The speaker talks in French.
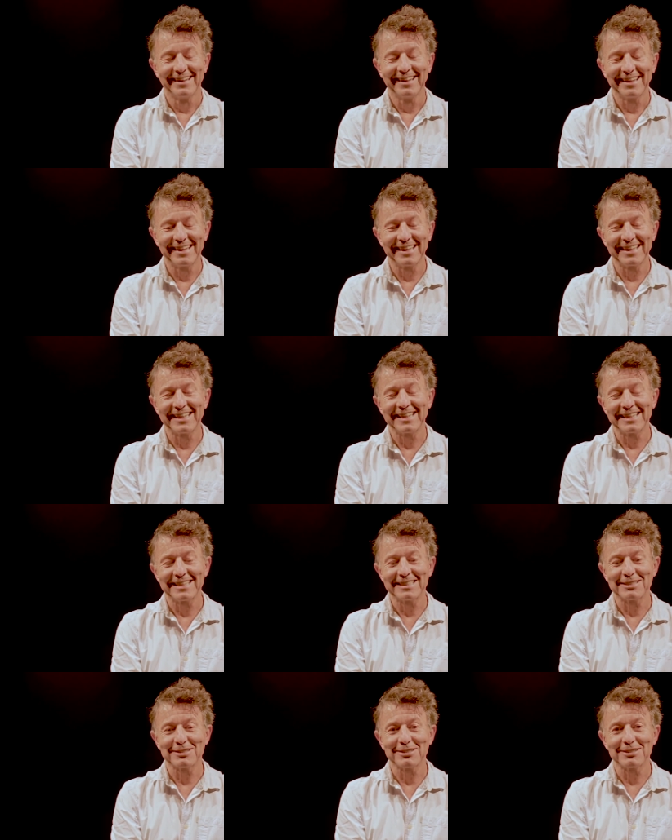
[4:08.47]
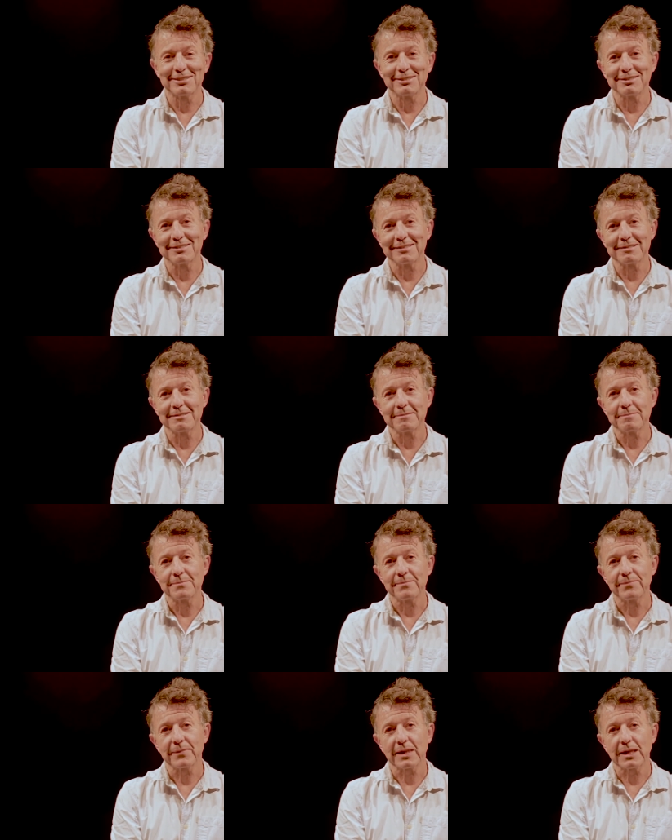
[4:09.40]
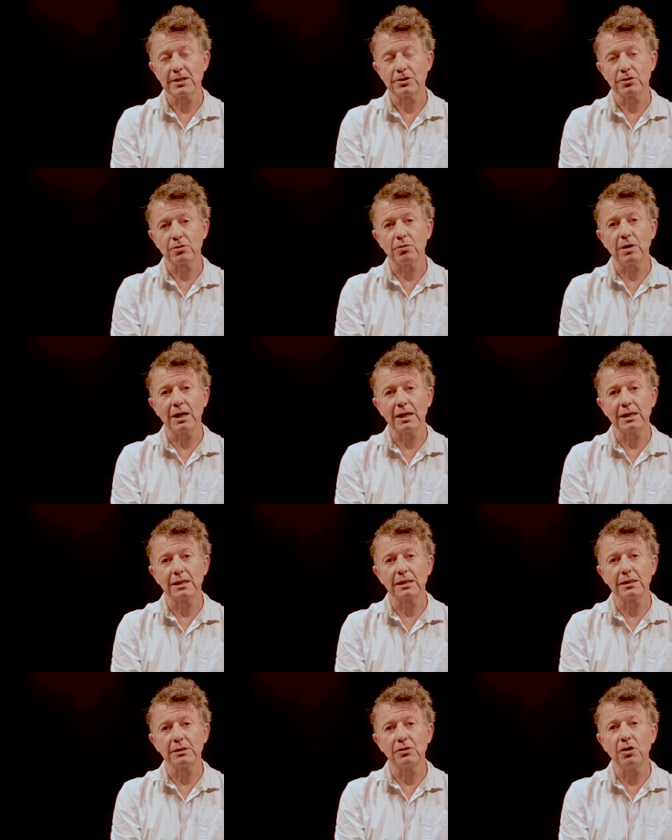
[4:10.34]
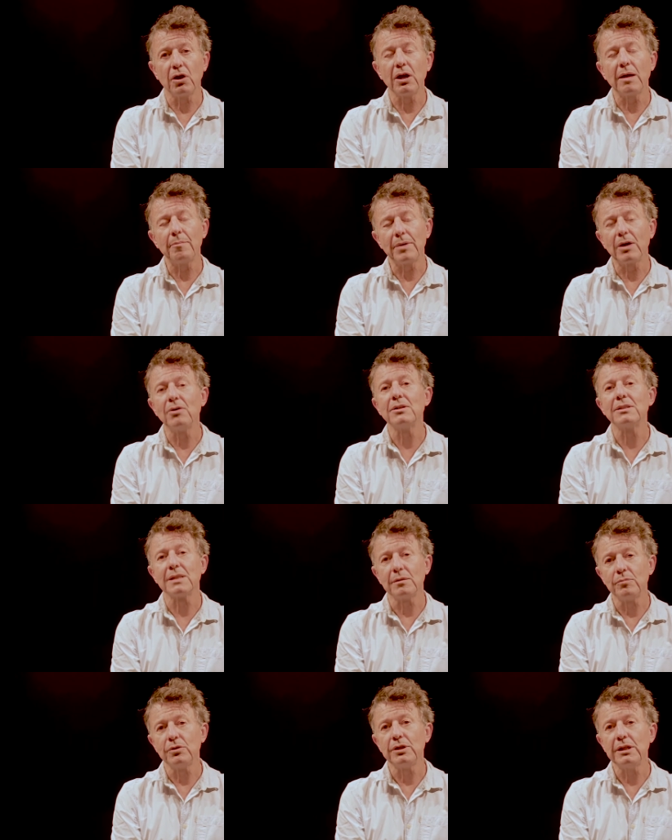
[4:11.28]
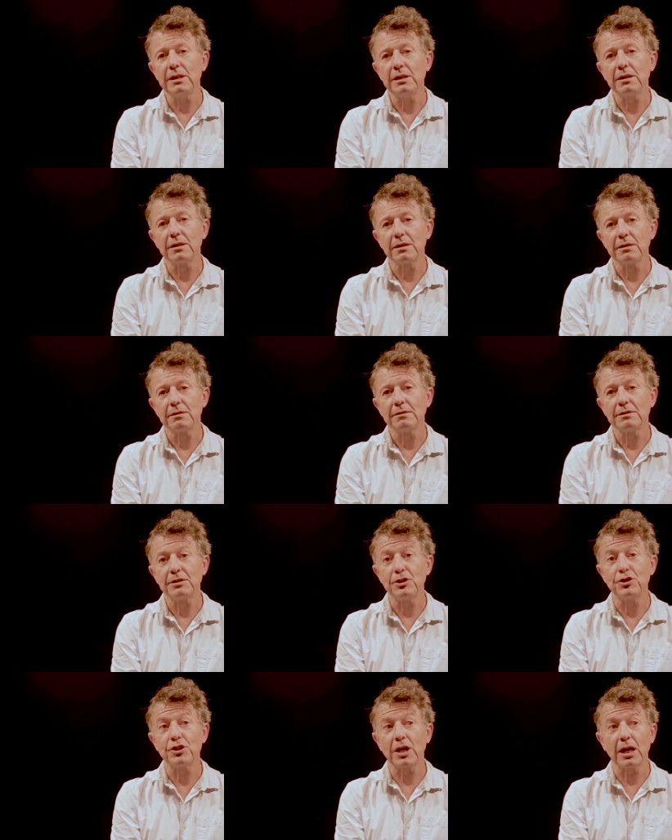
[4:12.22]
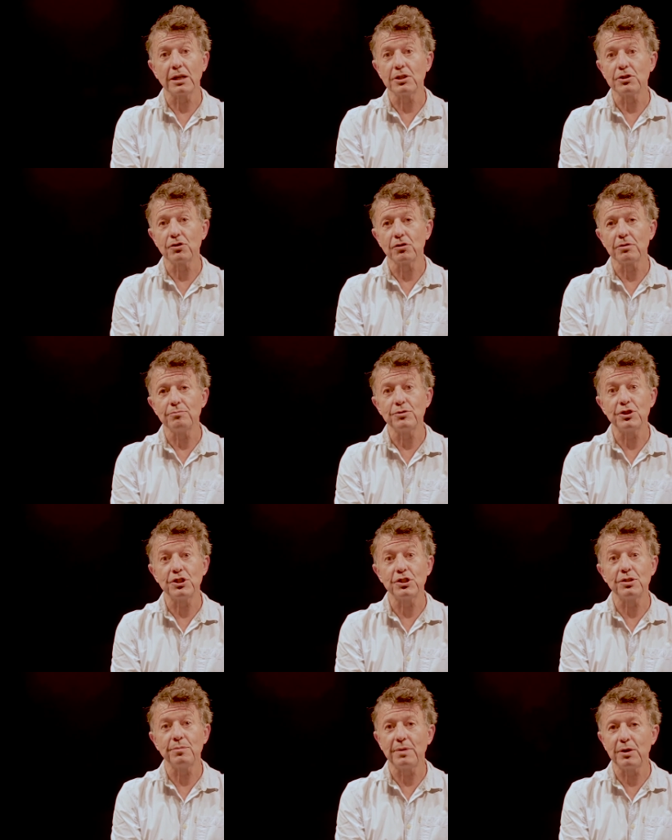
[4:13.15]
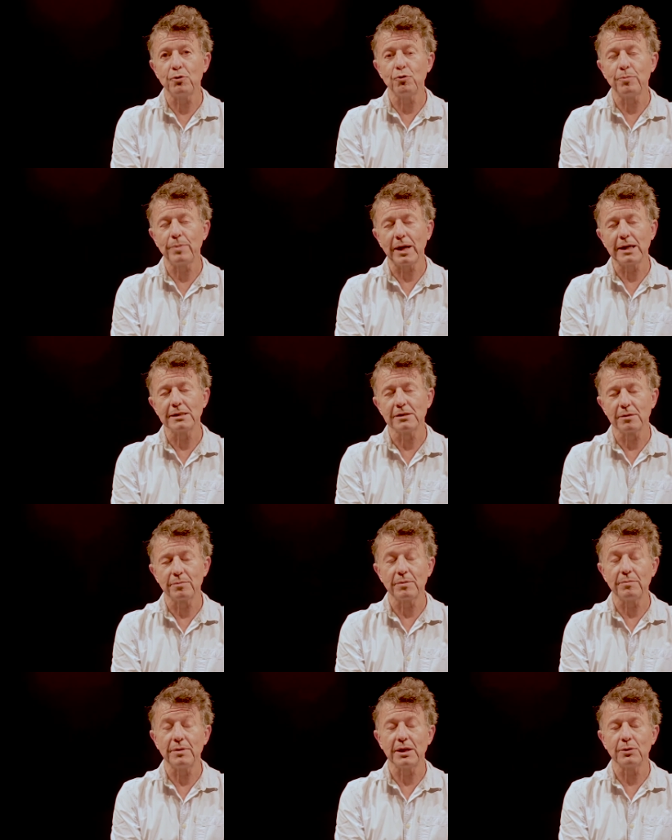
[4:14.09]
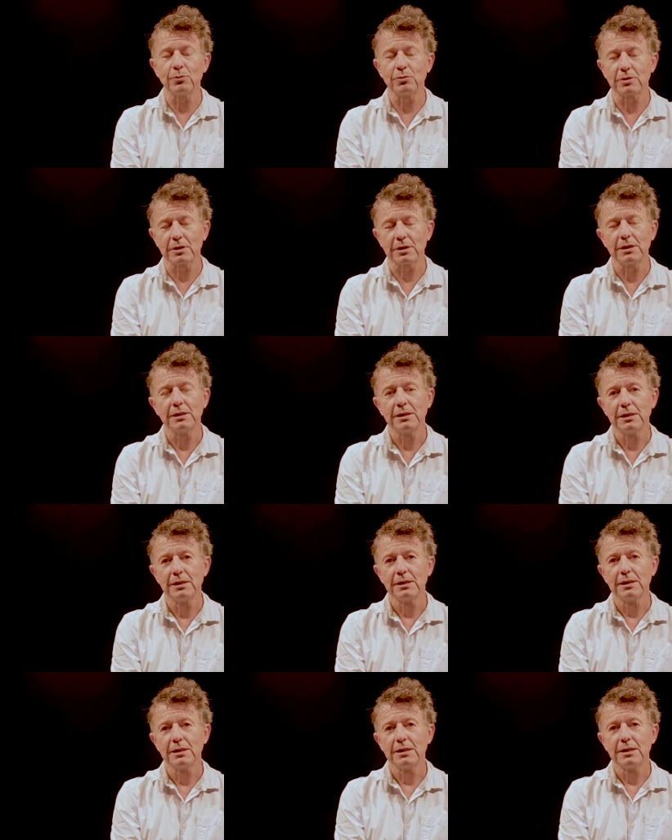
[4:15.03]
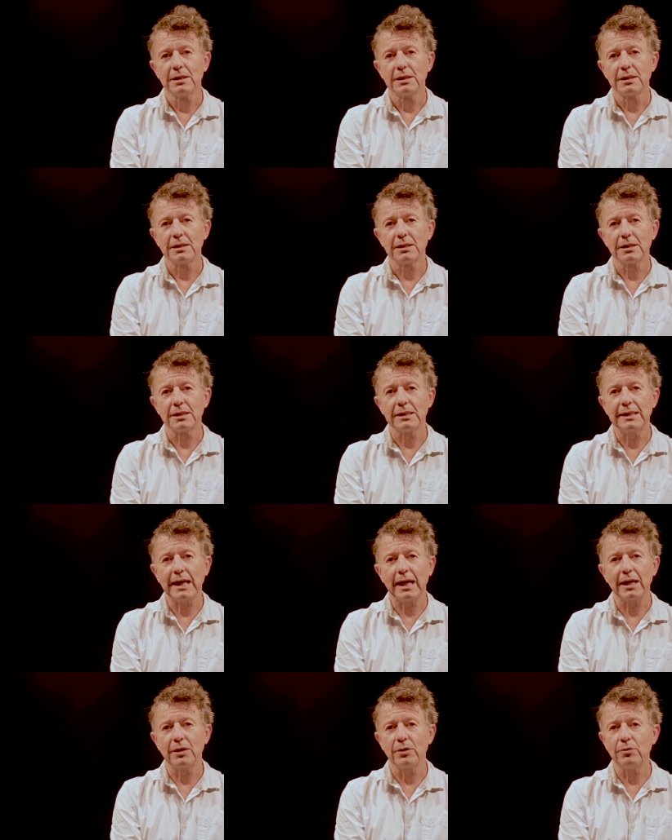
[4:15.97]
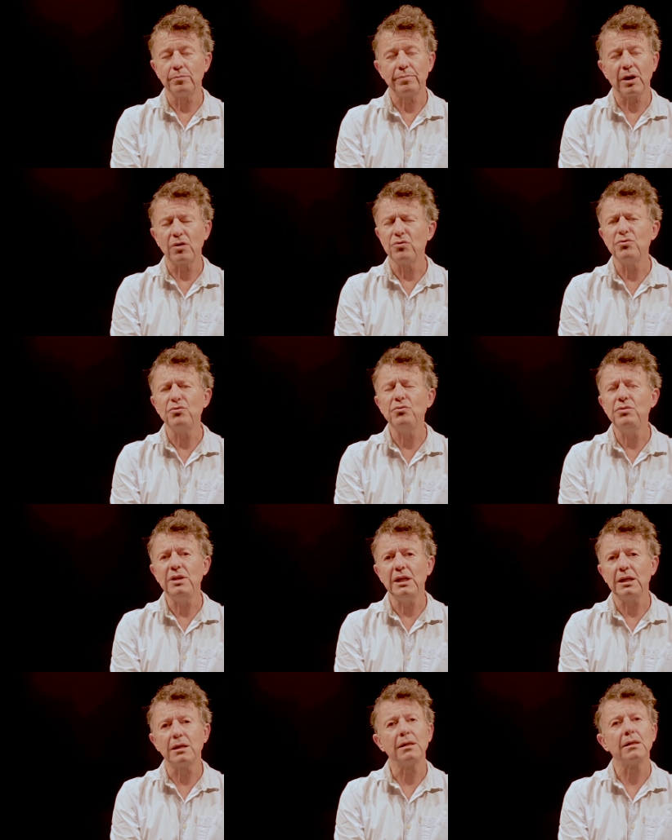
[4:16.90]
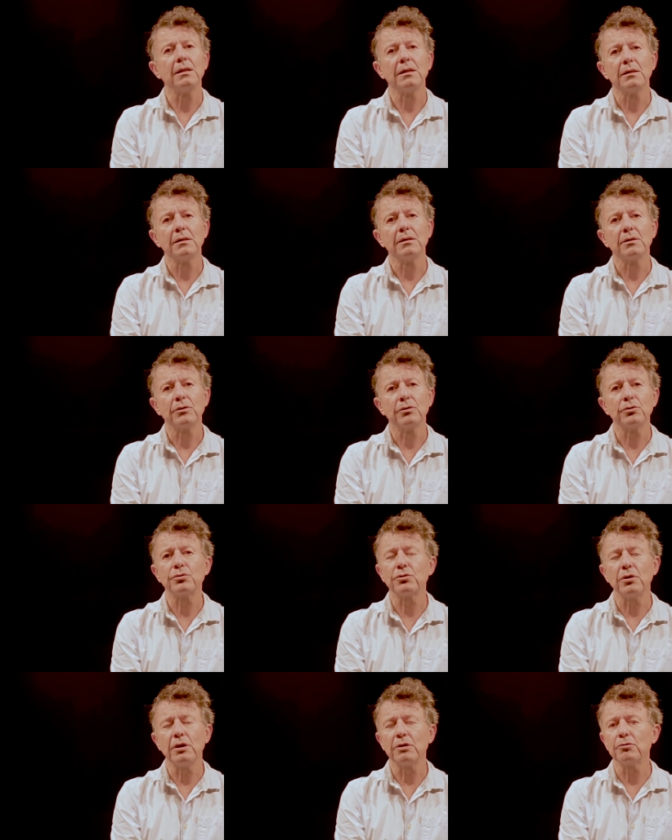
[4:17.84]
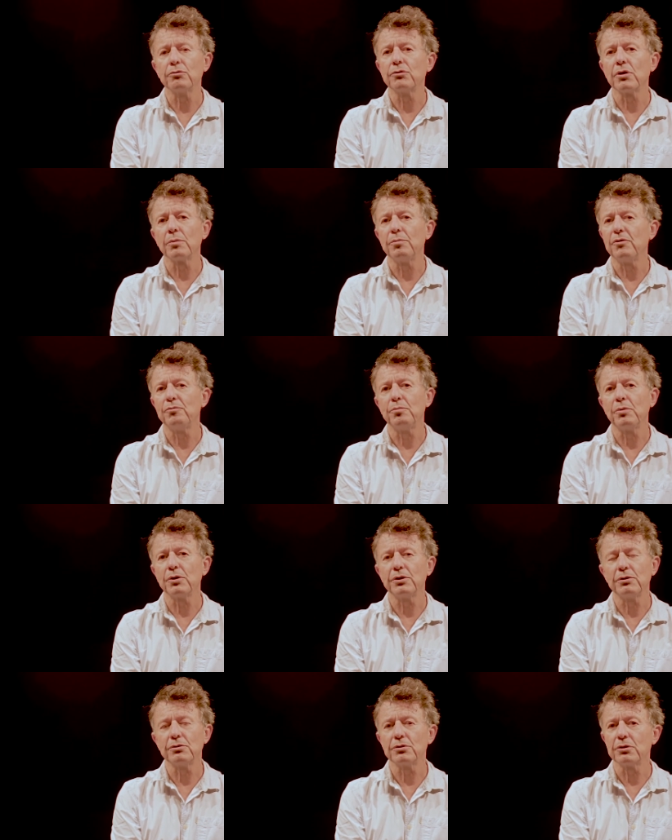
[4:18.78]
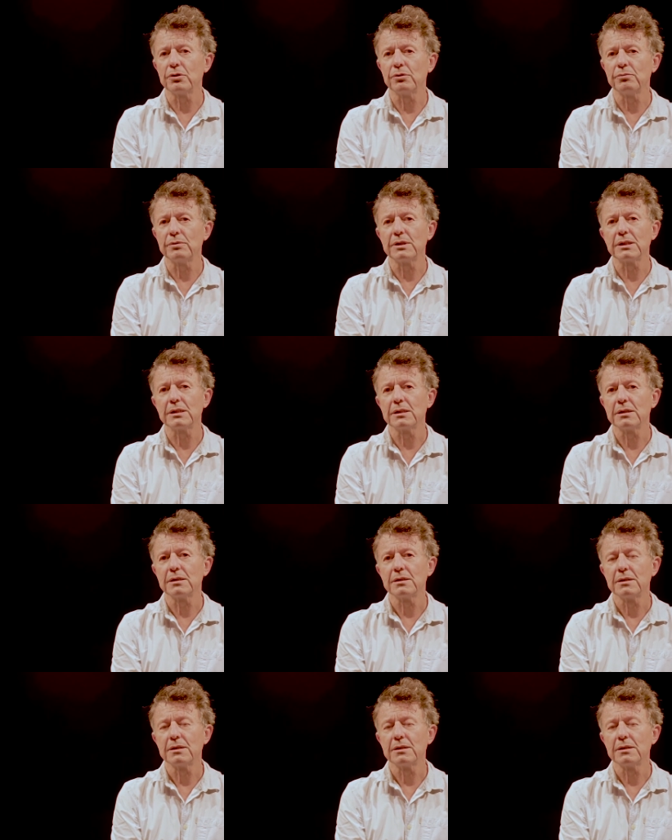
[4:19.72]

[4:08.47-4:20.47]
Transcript: Euh, je, je, crois que dans la parole symbolique, si chère à des gens comme Gigi Bigot par exemple et bien d'autres, il y a une parole unique que seuls les compteurs peuvent porter aujourd'hui,